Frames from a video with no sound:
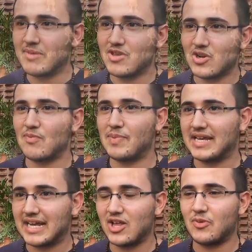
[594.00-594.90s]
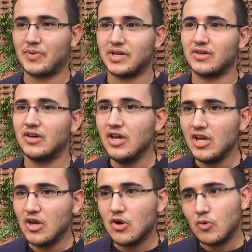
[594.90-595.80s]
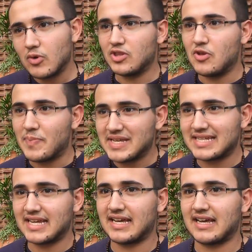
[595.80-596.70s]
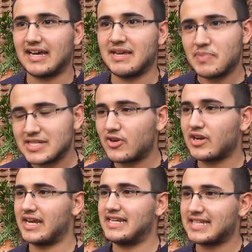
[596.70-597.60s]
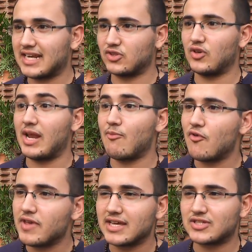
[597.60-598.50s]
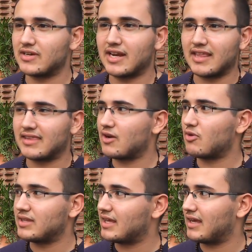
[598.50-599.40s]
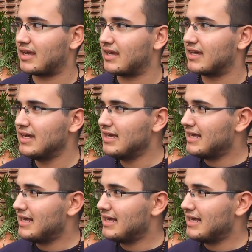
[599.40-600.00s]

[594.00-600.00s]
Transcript: ahí es medio complicado, pero uno cuando empieza, empieza a organizar toda la movida solidaria te das cuenta de que